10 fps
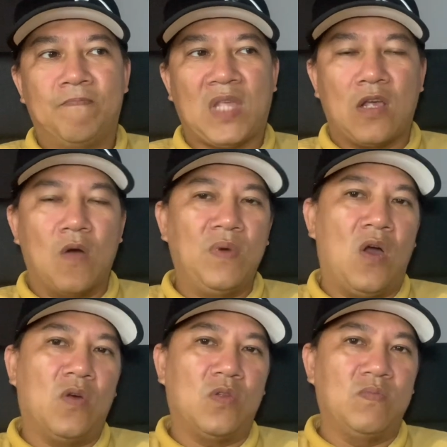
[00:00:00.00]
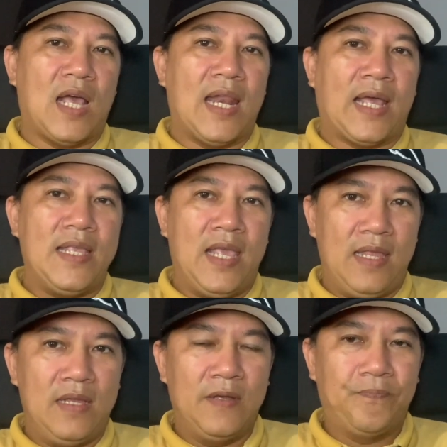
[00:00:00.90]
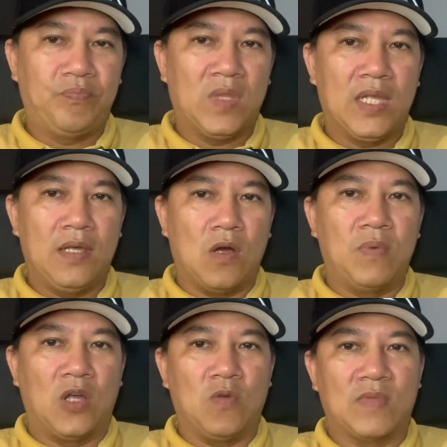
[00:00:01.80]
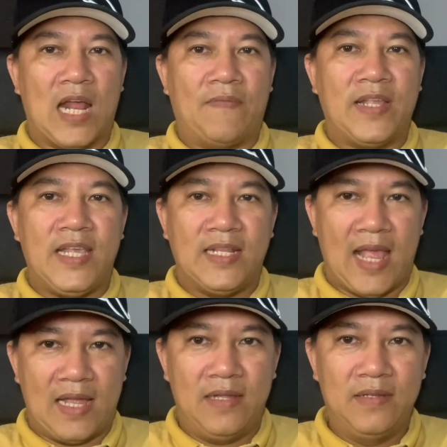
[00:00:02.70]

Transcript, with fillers: cái cốt lõi của chúng ta là cái gì cái cốt lõi chúng ta là phải chiến thắng